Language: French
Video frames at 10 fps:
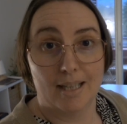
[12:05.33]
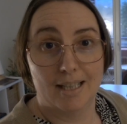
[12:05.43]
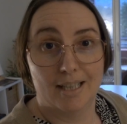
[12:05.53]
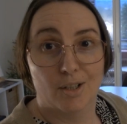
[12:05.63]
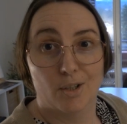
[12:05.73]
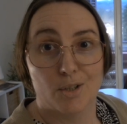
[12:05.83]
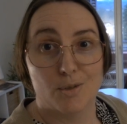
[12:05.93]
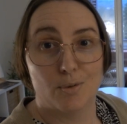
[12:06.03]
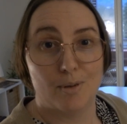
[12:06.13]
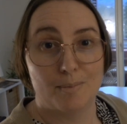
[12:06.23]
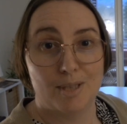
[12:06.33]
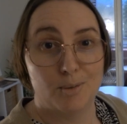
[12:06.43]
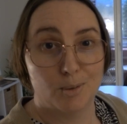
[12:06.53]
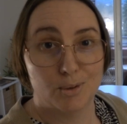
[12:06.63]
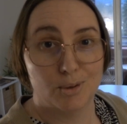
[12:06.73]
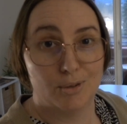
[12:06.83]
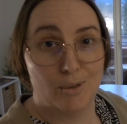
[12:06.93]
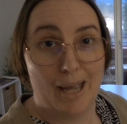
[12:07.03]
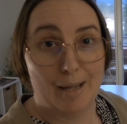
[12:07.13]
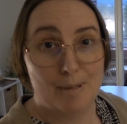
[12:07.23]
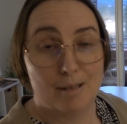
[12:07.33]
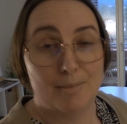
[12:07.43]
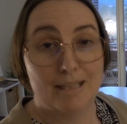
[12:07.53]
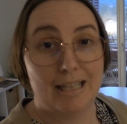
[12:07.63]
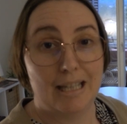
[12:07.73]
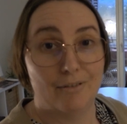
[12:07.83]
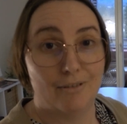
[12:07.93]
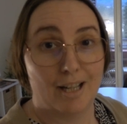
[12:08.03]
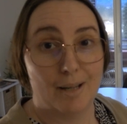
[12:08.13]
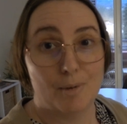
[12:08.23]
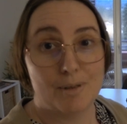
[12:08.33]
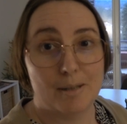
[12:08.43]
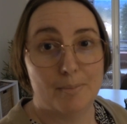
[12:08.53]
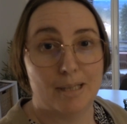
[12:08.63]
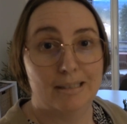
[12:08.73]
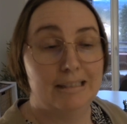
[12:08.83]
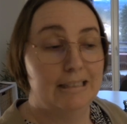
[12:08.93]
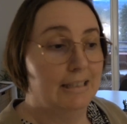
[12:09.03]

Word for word: Et euh, je vous fais un petit tour de notre Airbnb qui est vraiment sympa.